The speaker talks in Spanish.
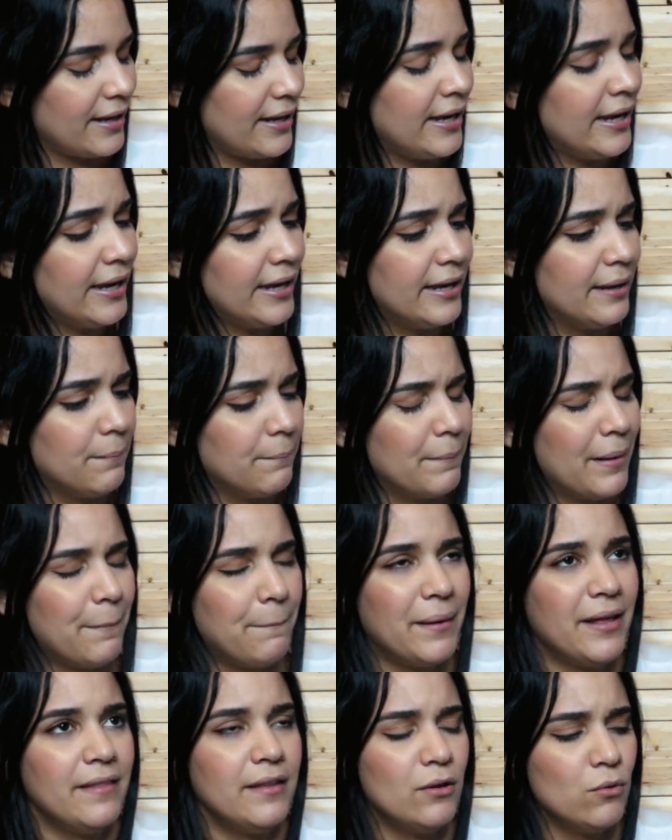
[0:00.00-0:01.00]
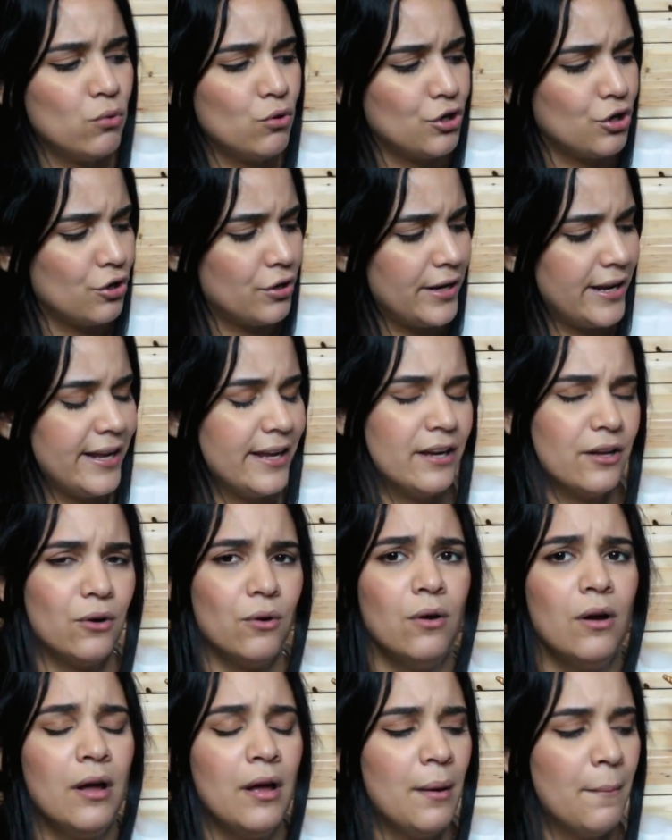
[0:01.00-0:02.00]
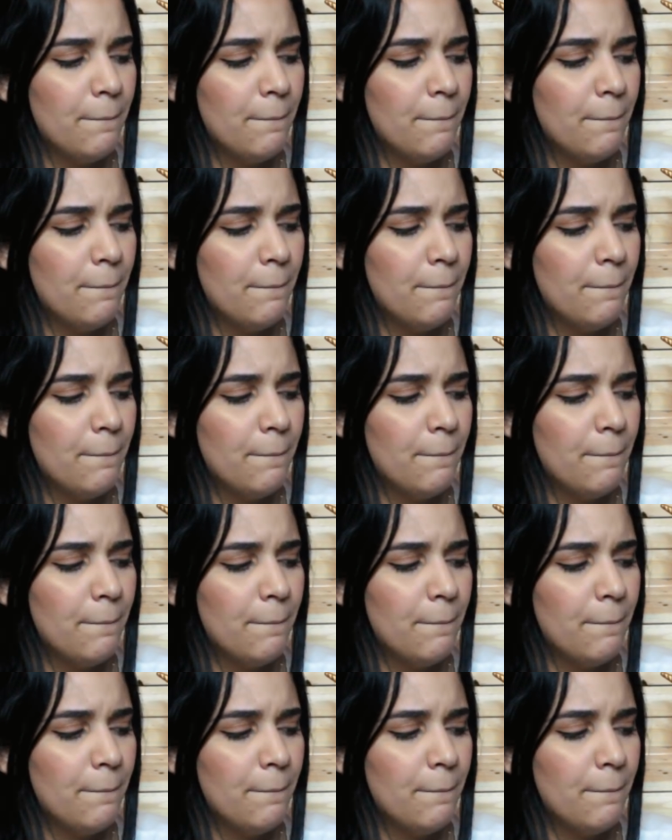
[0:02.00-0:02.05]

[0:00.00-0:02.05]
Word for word: y me pedí uno negro,